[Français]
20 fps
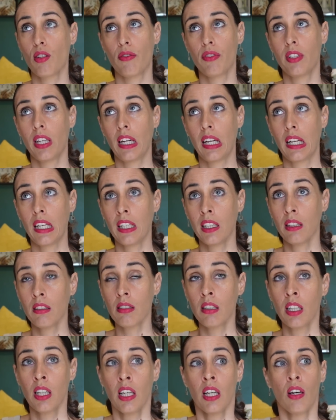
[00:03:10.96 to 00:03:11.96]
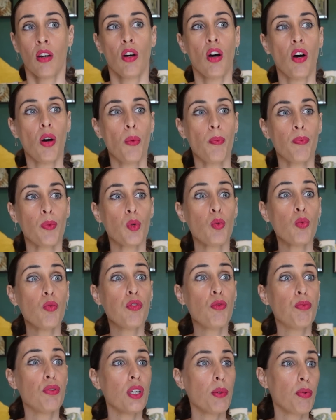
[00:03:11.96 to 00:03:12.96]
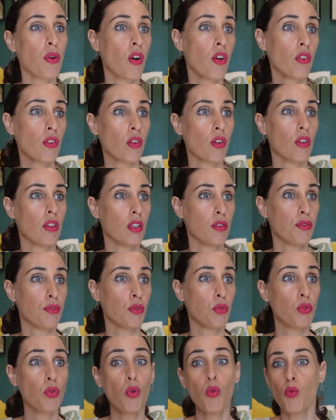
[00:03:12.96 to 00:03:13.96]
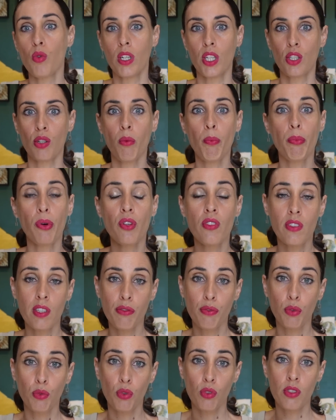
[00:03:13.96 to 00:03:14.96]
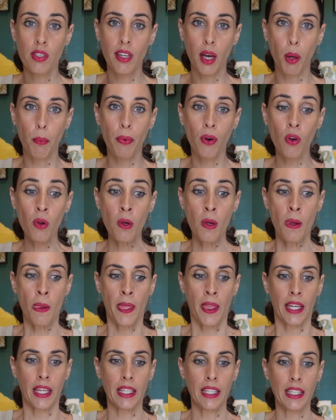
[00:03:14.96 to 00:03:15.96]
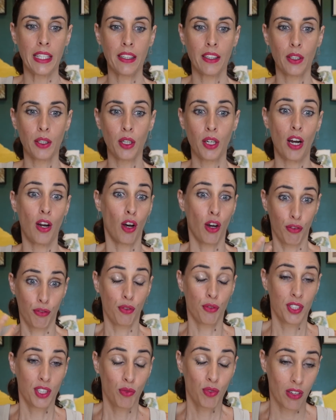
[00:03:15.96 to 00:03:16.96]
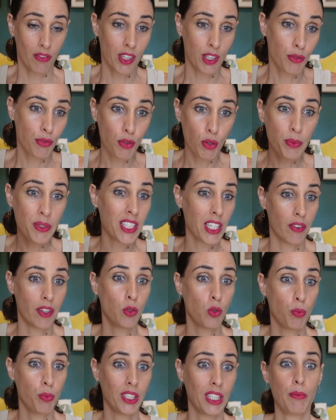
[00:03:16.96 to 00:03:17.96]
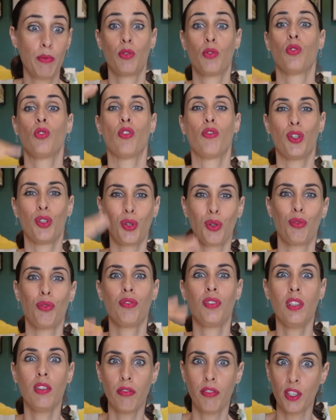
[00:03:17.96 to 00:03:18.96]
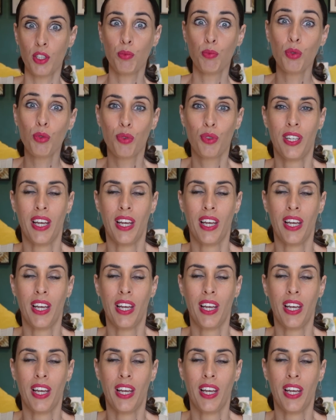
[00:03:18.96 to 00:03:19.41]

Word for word: of Thailand, euh, où vous pouvez prendre des photos, où les gens postent des photos de serpents. Et alors si vous avez une phobie ça va être compliqué parce que dans votre feed Facebook vous